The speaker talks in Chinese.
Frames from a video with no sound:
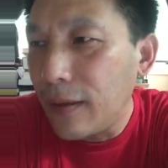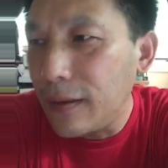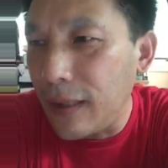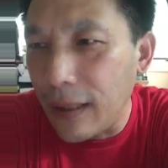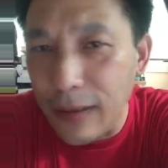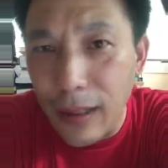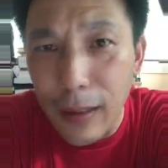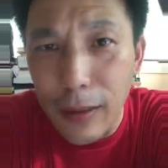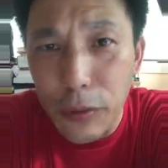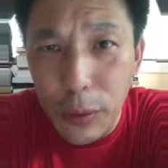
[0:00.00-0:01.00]
现
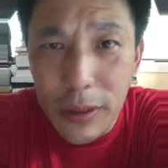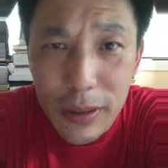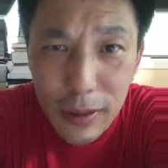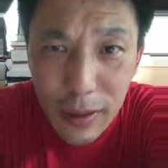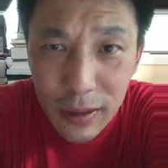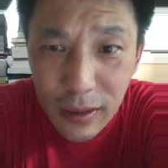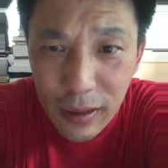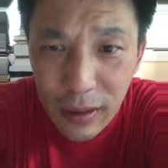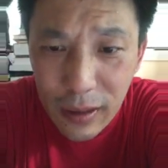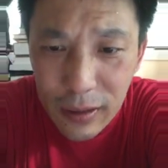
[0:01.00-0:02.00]
在最新的这
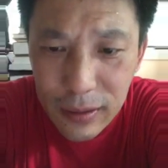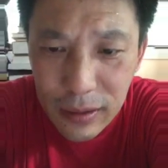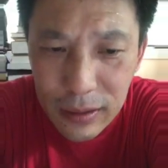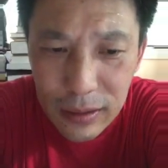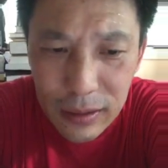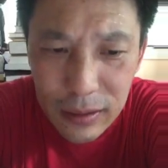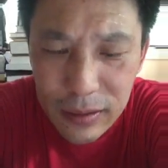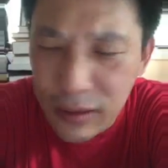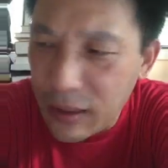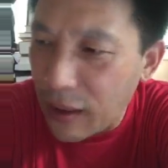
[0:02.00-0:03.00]
个这个这个
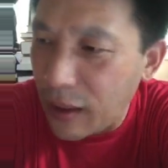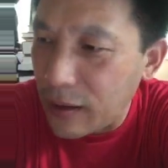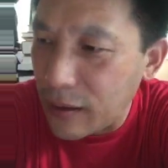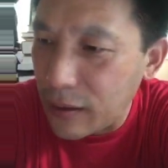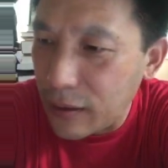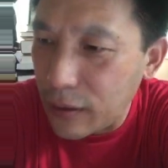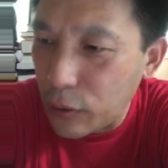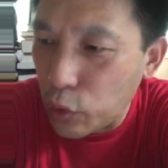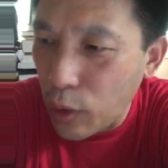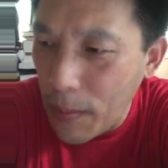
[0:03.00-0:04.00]
进展呢，
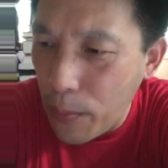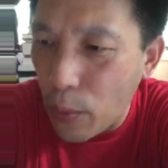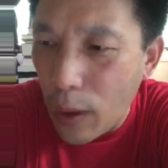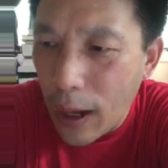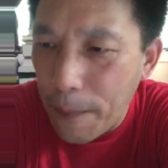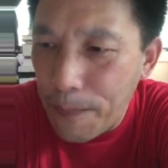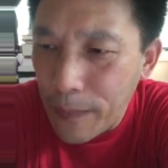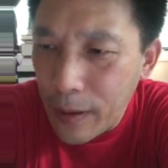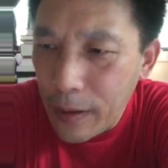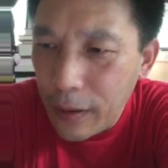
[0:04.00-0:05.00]
是川普啊。
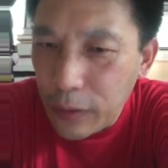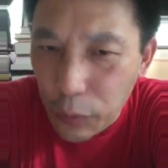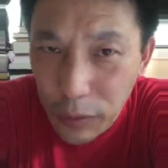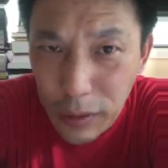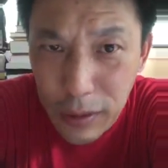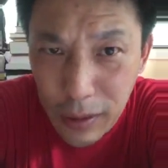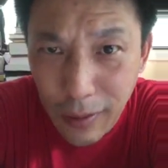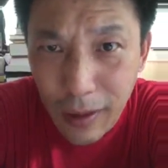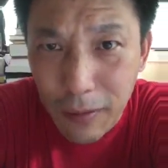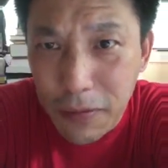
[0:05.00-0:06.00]
对
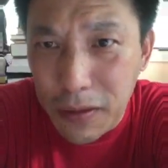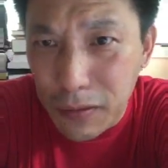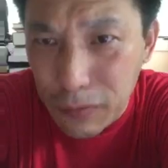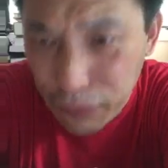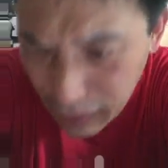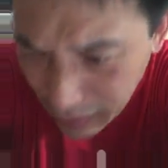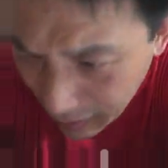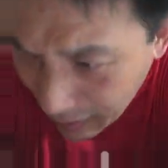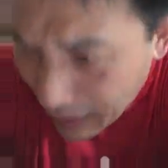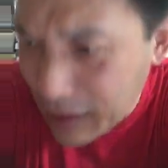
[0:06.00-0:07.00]
香港问题非
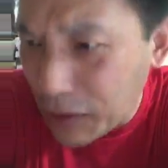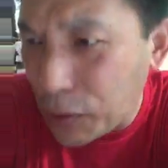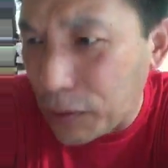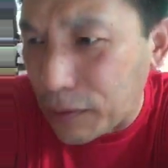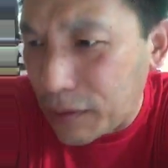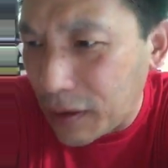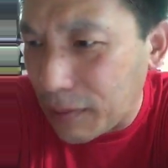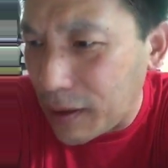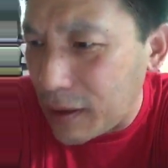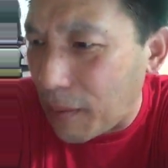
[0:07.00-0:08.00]
常感兴趣，这
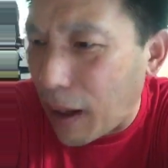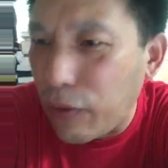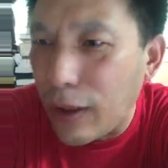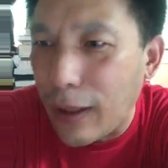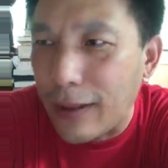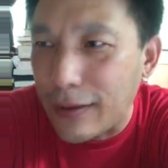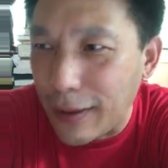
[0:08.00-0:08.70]
他妈惹麻烦了！